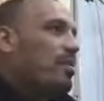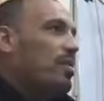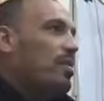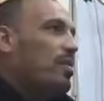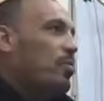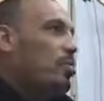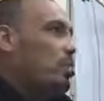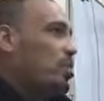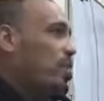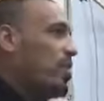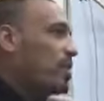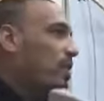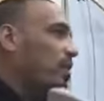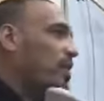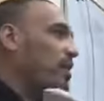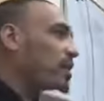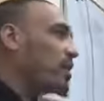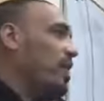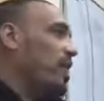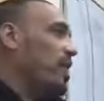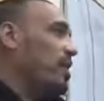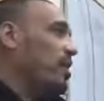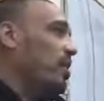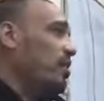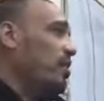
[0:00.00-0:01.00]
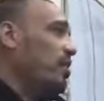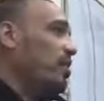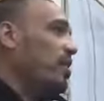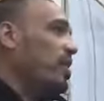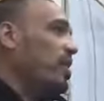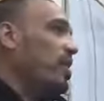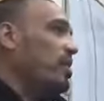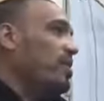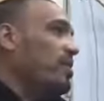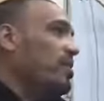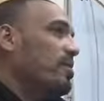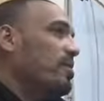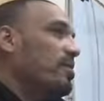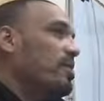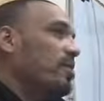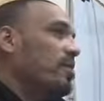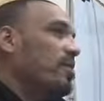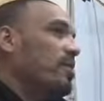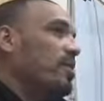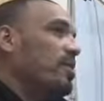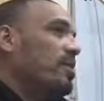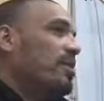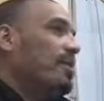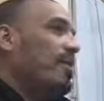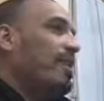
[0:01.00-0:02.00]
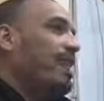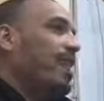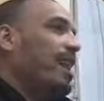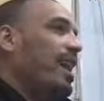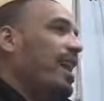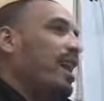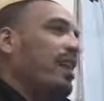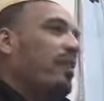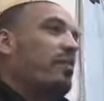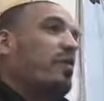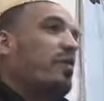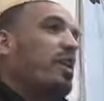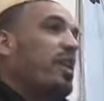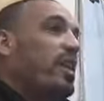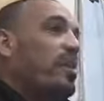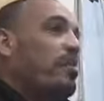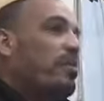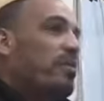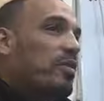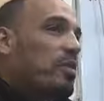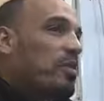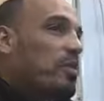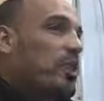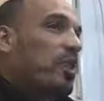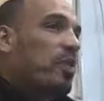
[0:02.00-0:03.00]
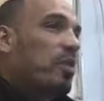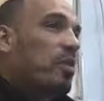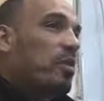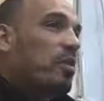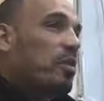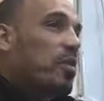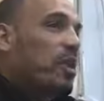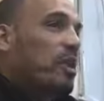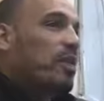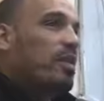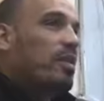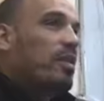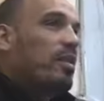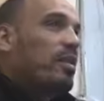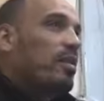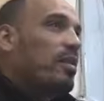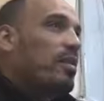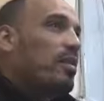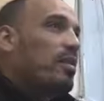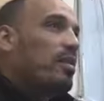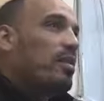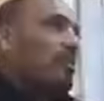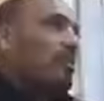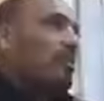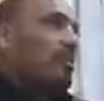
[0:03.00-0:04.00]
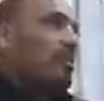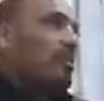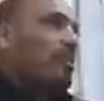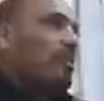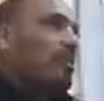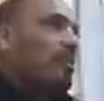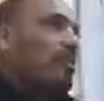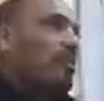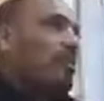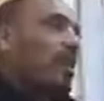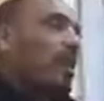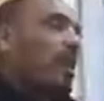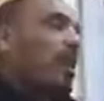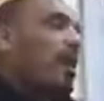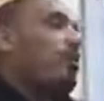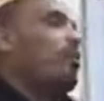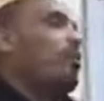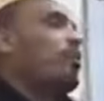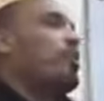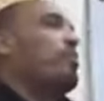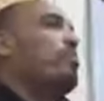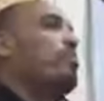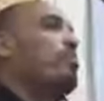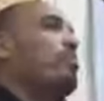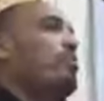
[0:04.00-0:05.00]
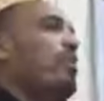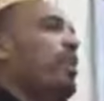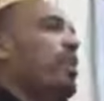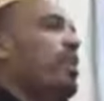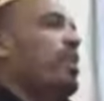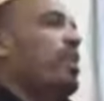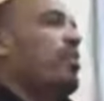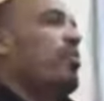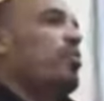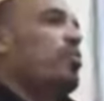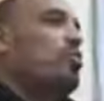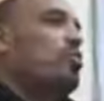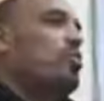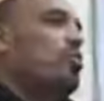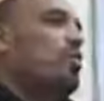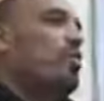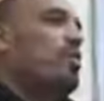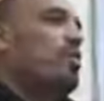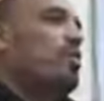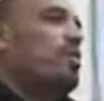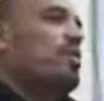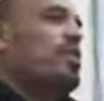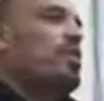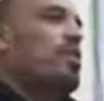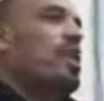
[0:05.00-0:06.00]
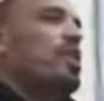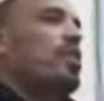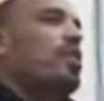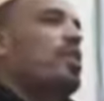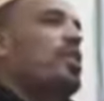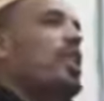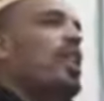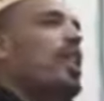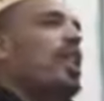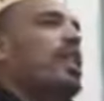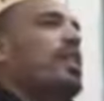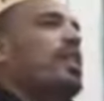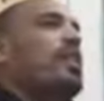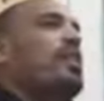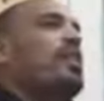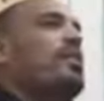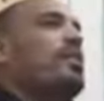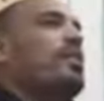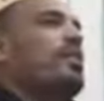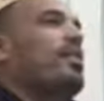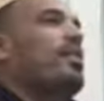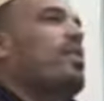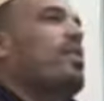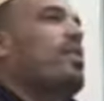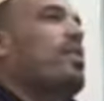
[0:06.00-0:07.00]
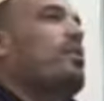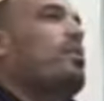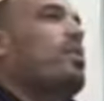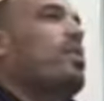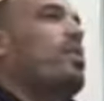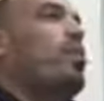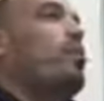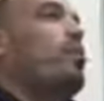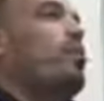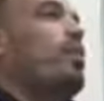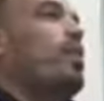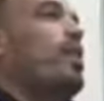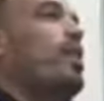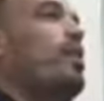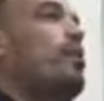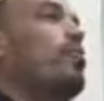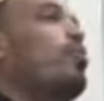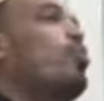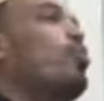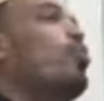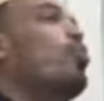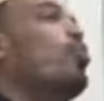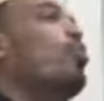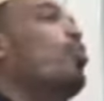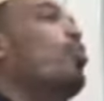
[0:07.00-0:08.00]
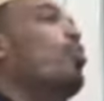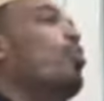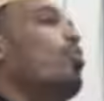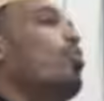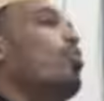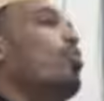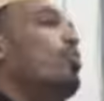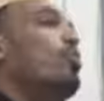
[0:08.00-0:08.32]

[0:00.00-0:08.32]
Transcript: انتوا شايفين في اي ارتباط شايفين ليه مفيش اي ارتباط تعالوا نجيب ضمير كده ونشوف جاء الذي قام غلامه